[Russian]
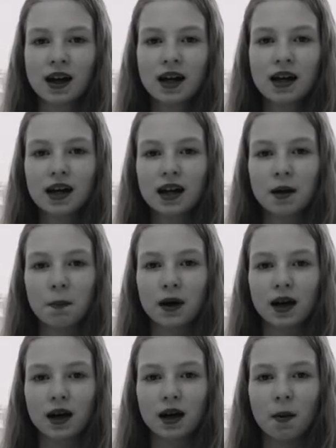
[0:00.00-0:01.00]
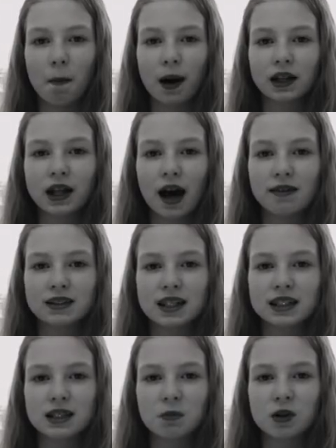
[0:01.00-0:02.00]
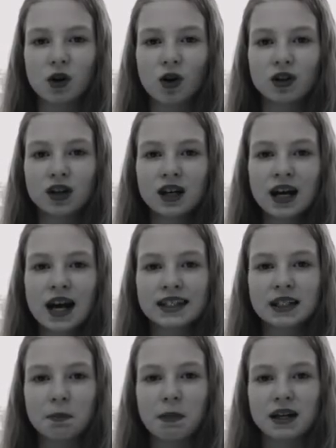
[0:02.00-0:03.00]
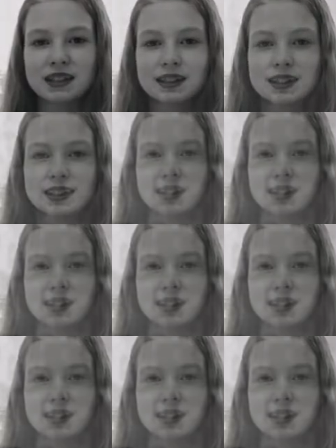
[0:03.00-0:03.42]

И мы, Бадаевской землей, теперь сосим